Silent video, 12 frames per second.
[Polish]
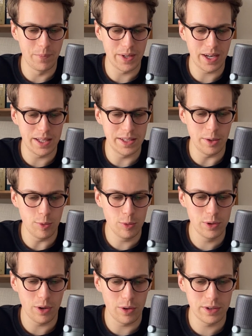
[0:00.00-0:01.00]
Honeywood
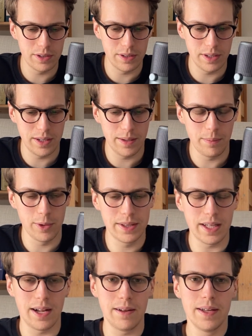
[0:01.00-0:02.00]
Honey od y,
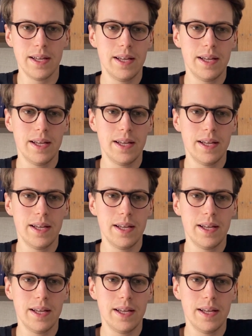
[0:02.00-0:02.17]
Montal.